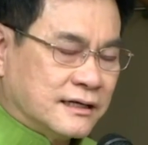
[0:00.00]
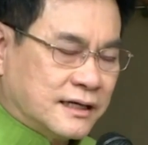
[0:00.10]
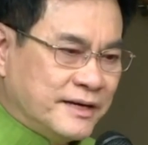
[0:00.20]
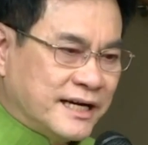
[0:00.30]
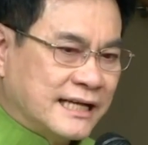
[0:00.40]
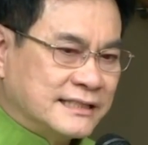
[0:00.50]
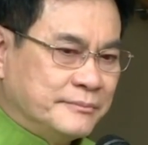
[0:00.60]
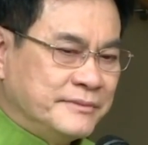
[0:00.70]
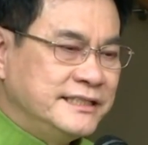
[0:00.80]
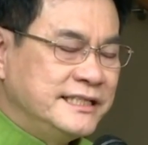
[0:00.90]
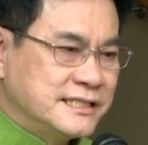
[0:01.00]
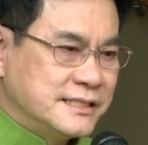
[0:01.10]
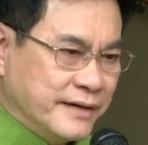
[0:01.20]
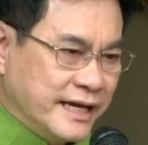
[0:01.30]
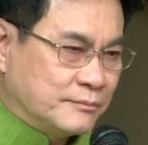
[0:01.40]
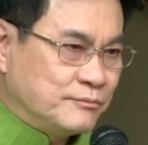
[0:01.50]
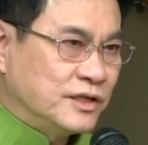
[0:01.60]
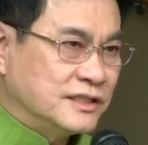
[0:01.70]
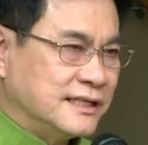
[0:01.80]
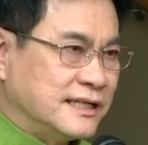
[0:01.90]
กรรมการจะมียี่สิบเอ็ดเพ
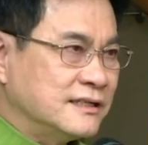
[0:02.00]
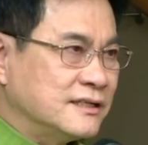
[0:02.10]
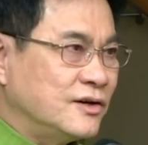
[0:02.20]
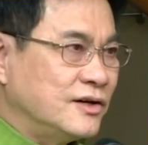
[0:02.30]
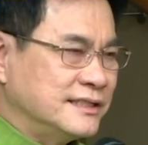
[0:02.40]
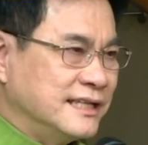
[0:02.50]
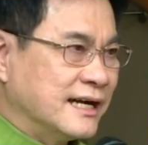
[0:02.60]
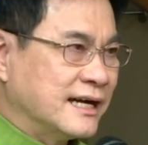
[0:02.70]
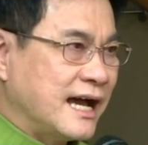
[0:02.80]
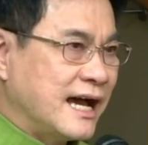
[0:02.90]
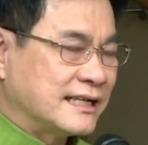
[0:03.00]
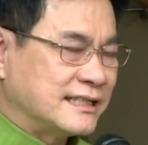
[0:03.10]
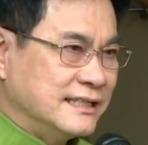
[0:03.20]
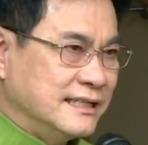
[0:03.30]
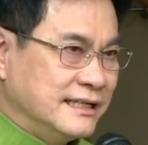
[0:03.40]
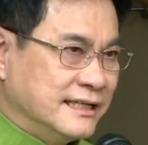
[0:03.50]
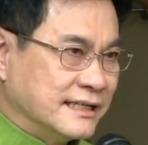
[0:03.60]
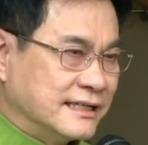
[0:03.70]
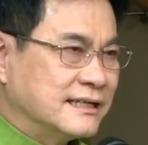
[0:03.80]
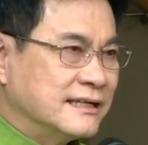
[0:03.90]
ราะฉะนั้นก็ยังขาดอีก